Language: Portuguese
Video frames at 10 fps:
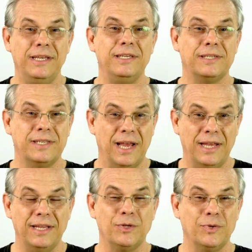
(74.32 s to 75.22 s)
que
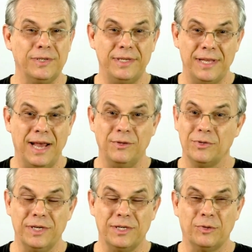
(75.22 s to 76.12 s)
está na sua cidade,
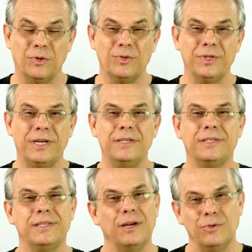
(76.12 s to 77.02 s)
ou seja, todos os
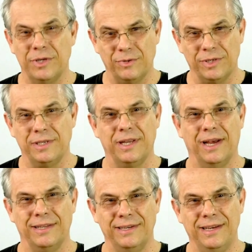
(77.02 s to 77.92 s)
cristãos na sua
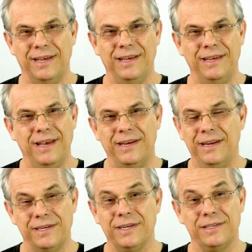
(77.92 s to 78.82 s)
cidade. E a
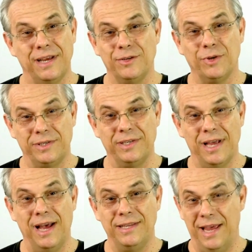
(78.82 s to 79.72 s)
igreja que está em sua
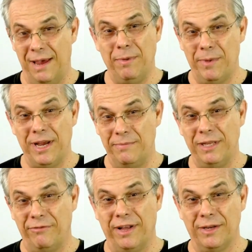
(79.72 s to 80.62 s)
cidade é,
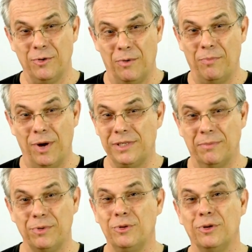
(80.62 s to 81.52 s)
biblicamente falando,
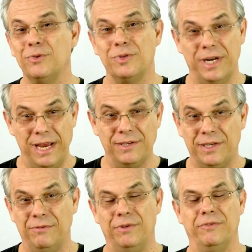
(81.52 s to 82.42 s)
composta por todos os
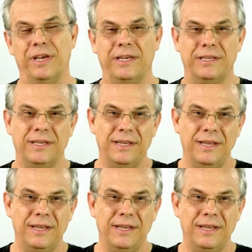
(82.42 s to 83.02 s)
crentes que vivem aí.